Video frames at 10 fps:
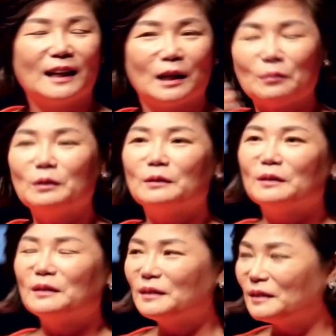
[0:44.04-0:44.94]

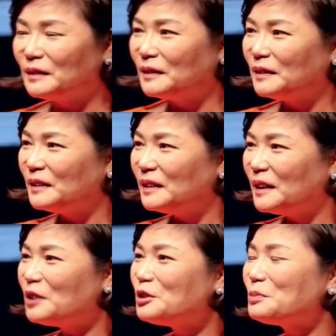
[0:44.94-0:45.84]
한번
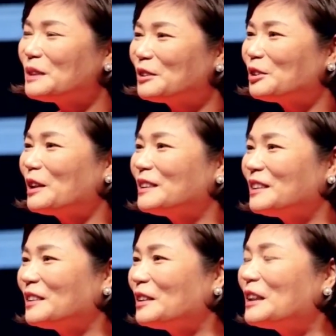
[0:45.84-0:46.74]
해주십사 하고 전화를
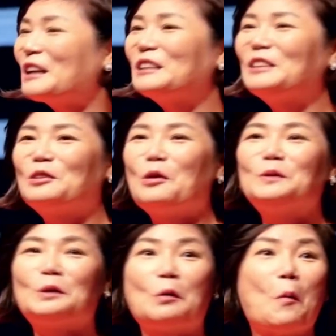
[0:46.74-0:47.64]
드렸대요. 내가 그때 너무
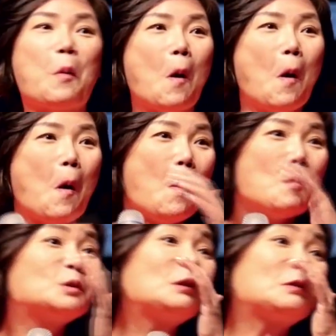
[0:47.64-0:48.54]
뭐
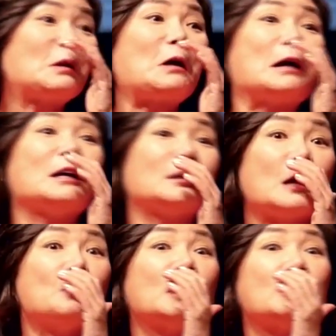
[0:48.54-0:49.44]
강의 같은 거
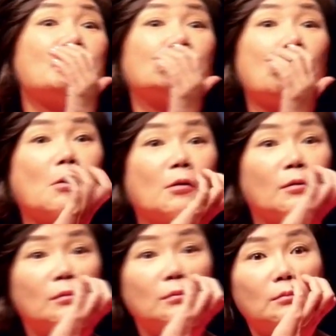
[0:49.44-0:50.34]
한 번도 안 해봤어요?
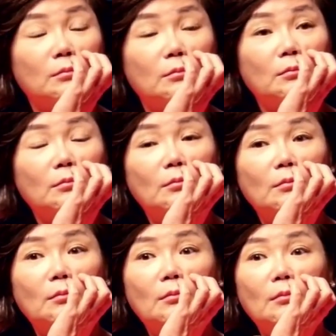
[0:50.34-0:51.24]

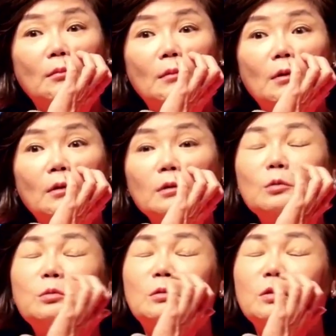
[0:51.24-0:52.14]
나
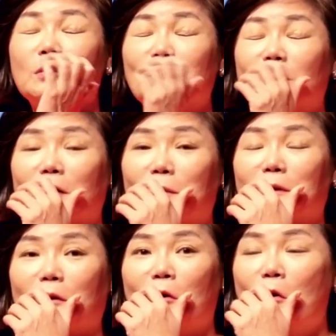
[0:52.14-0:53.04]
그런 거 한 번도 안
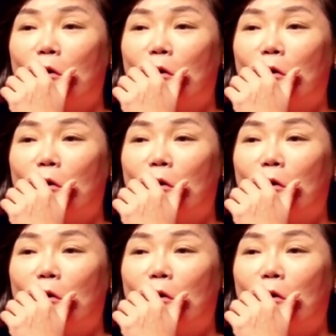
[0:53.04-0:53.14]
해봤는데